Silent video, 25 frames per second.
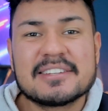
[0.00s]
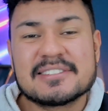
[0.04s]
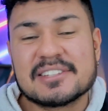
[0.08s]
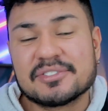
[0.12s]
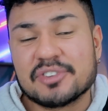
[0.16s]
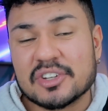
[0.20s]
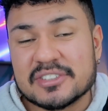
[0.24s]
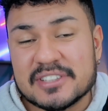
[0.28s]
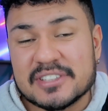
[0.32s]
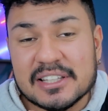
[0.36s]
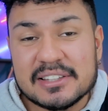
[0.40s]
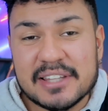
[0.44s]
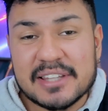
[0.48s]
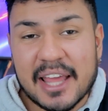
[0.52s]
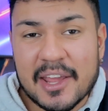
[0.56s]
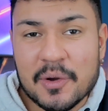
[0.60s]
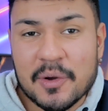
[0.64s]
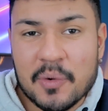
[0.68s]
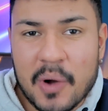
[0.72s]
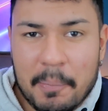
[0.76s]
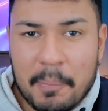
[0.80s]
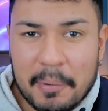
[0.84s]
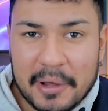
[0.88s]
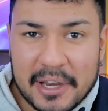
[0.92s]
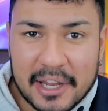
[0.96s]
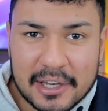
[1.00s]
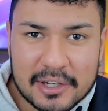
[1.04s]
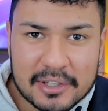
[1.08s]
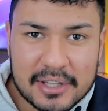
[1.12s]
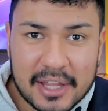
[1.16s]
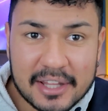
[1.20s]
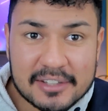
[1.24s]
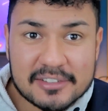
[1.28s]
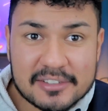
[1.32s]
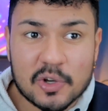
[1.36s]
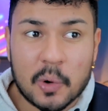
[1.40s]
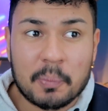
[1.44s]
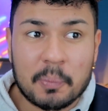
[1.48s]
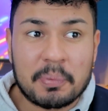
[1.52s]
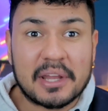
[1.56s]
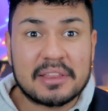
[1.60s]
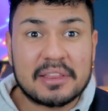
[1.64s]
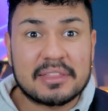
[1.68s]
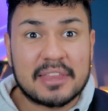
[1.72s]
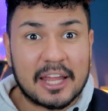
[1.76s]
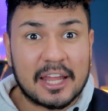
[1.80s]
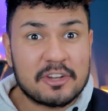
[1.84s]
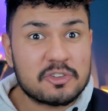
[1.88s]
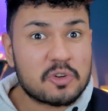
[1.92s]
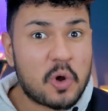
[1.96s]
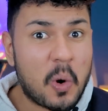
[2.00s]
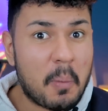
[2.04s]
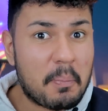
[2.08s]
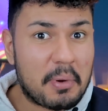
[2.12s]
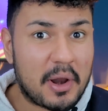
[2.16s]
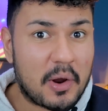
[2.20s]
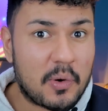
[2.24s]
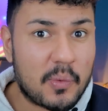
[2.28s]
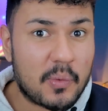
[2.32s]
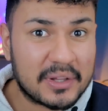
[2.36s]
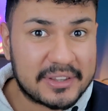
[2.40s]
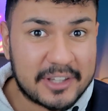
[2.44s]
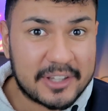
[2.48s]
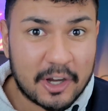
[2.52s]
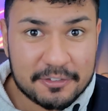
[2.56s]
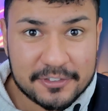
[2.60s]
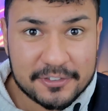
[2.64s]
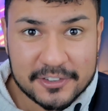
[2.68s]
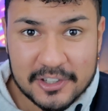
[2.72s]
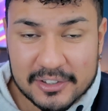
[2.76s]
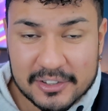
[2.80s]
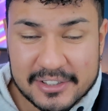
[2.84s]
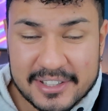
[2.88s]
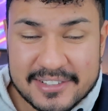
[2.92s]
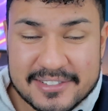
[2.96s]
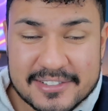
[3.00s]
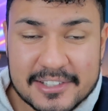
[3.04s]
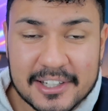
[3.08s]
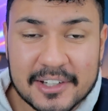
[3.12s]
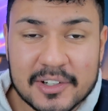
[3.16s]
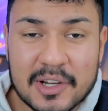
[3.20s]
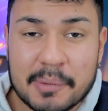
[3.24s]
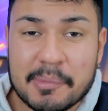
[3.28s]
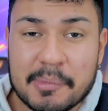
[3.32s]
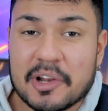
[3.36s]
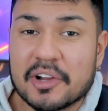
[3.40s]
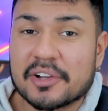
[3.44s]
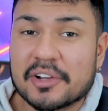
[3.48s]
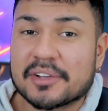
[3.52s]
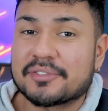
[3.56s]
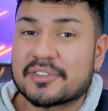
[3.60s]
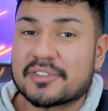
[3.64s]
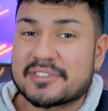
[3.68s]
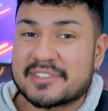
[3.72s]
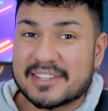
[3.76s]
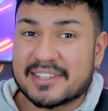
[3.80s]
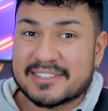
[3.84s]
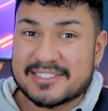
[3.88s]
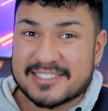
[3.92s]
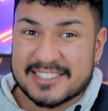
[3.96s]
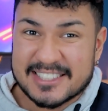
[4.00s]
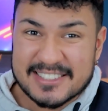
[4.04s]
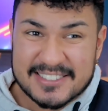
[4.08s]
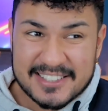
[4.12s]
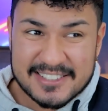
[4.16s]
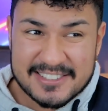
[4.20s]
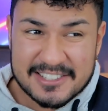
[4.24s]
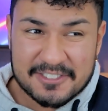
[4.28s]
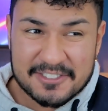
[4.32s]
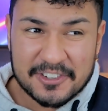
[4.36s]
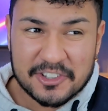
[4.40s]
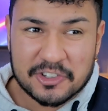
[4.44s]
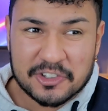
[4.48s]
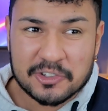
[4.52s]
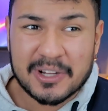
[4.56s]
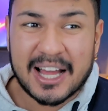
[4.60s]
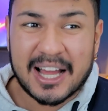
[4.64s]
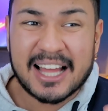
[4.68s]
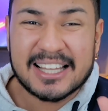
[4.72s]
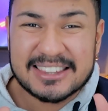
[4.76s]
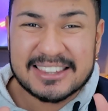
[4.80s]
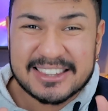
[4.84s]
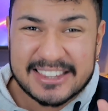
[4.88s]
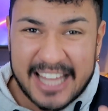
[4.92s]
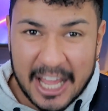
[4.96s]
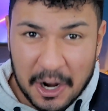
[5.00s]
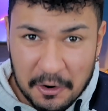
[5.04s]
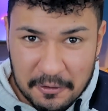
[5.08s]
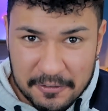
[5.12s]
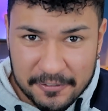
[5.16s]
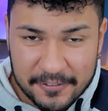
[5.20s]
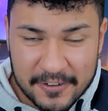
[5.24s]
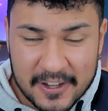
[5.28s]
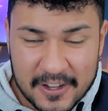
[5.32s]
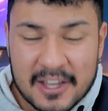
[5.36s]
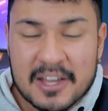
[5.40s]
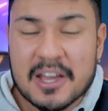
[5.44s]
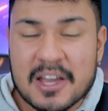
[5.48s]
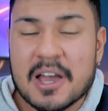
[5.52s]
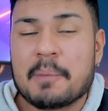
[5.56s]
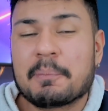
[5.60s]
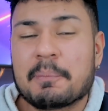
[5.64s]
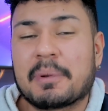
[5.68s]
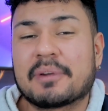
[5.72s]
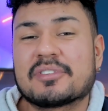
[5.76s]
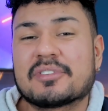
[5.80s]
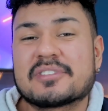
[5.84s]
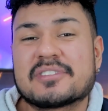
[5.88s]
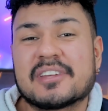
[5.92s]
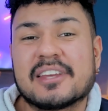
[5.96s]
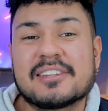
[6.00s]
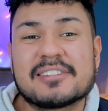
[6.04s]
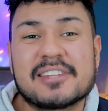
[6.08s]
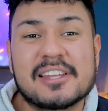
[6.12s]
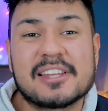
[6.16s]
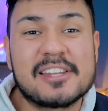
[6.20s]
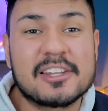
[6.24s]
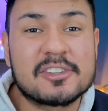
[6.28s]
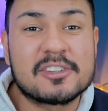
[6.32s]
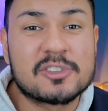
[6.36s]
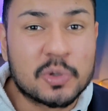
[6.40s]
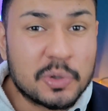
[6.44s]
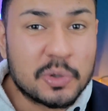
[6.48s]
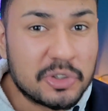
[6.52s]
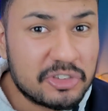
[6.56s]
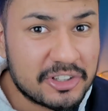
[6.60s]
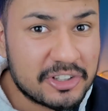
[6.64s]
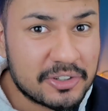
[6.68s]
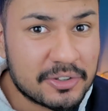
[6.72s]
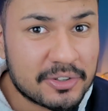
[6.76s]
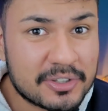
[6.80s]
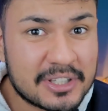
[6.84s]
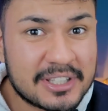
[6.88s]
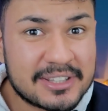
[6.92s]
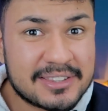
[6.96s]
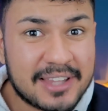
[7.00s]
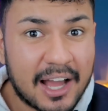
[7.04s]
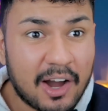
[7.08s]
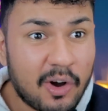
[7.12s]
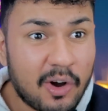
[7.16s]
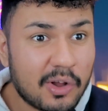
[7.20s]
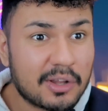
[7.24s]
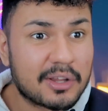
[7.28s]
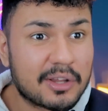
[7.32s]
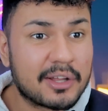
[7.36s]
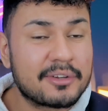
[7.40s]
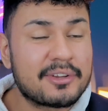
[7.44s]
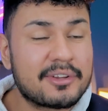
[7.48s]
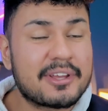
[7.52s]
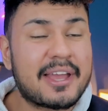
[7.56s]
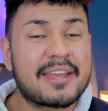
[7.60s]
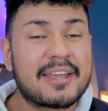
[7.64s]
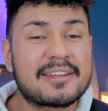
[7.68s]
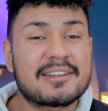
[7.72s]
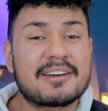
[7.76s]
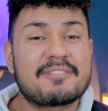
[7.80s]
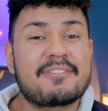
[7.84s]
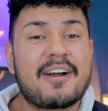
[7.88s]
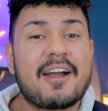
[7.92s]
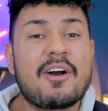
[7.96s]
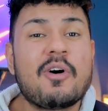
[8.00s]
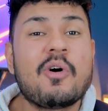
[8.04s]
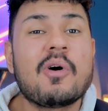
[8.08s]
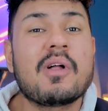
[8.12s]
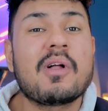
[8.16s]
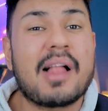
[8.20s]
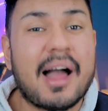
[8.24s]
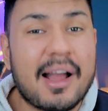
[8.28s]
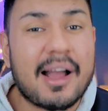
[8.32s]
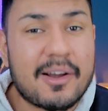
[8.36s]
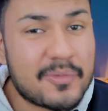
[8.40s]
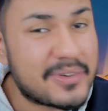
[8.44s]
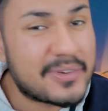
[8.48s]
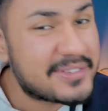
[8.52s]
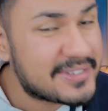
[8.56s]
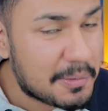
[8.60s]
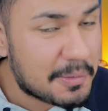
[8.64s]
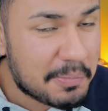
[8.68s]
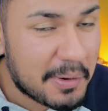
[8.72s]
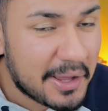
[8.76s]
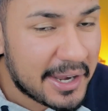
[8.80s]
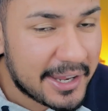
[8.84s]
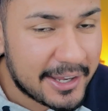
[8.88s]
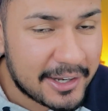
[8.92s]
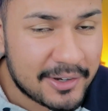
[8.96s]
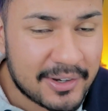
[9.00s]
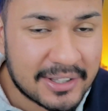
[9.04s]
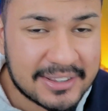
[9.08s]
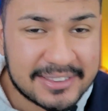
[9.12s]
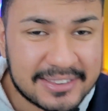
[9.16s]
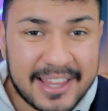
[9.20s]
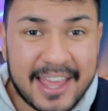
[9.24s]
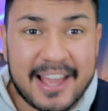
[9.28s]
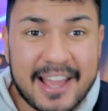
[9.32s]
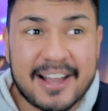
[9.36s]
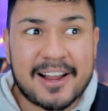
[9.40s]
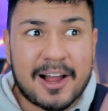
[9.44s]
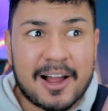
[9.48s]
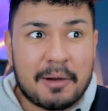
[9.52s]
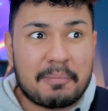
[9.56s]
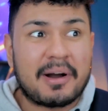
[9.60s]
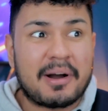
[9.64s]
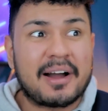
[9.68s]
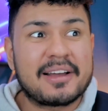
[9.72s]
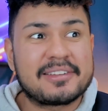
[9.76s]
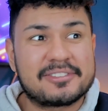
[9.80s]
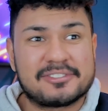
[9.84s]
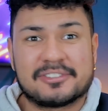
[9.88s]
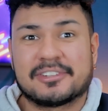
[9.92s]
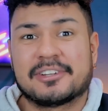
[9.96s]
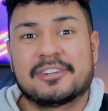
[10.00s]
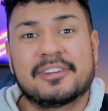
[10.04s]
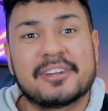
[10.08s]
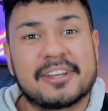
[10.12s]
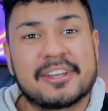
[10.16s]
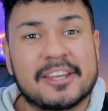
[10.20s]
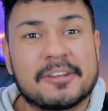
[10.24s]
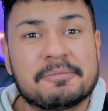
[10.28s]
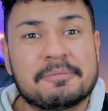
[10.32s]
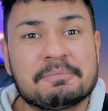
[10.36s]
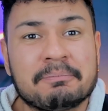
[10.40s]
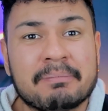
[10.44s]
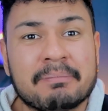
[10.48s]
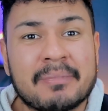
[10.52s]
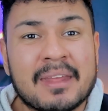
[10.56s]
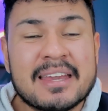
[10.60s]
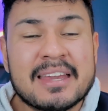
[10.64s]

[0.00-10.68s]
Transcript: Se você tem um aparelho desse ou pretende comprar um até o final desse ano, é melhor que você assista esse vídeo até o fim para você entender tudinho que está rolando e ainda vai rolar com esse aparelho até acabar este ano aqui.